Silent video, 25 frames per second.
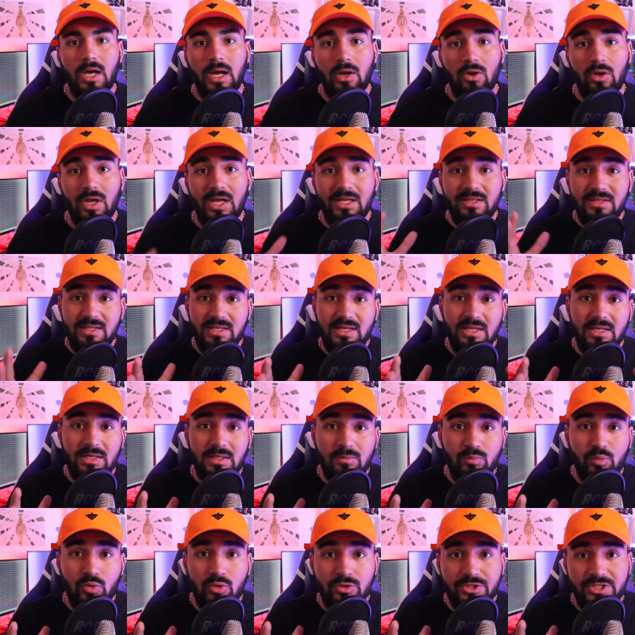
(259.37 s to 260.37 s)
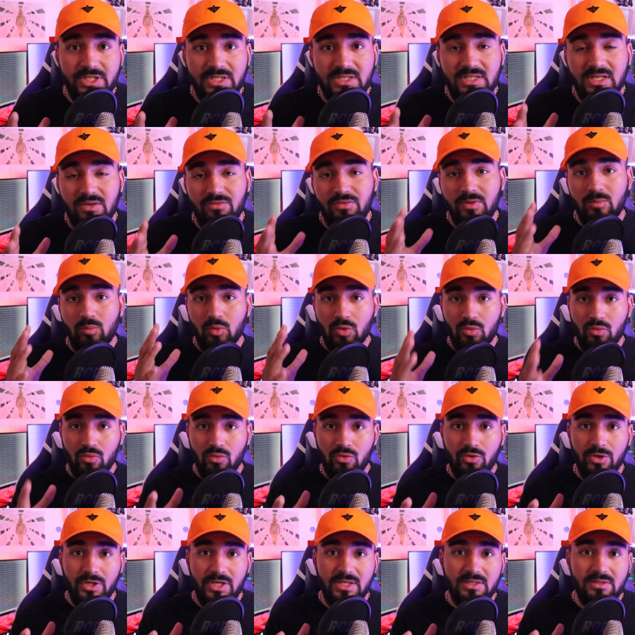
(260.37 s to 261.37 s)
Alors un des projets qui a fait
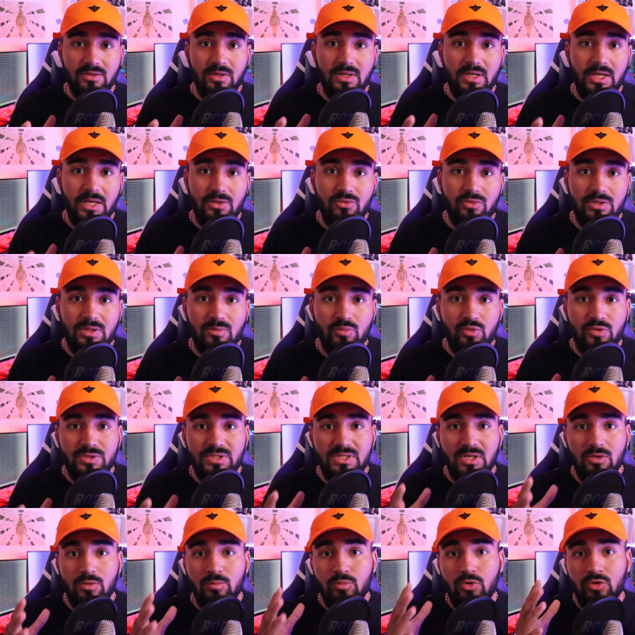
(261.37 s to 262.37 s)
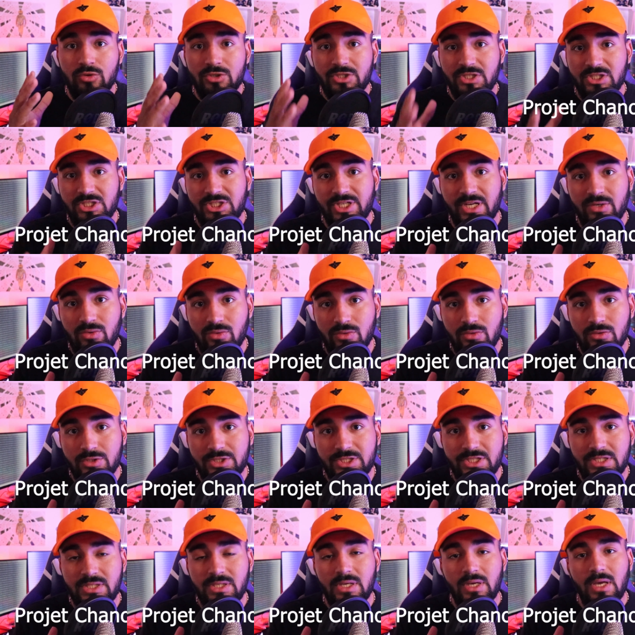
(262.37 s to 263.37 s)
beaucoup connaître les Anonymous, c'est le projet
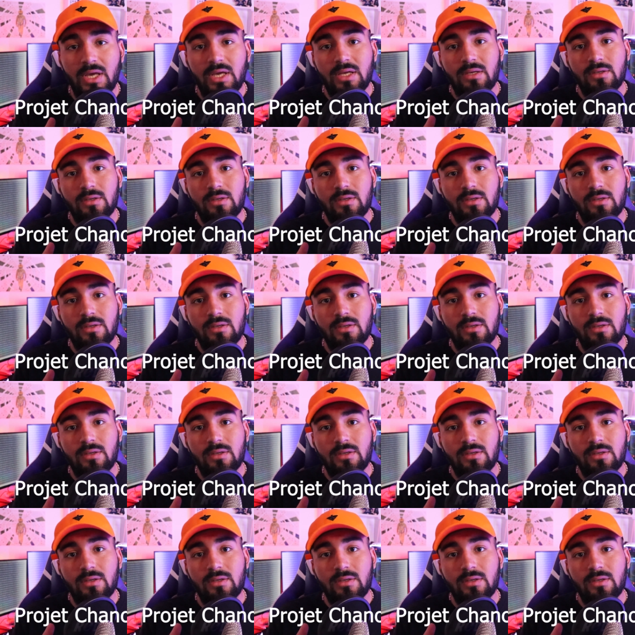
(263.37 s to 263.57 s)
Janology.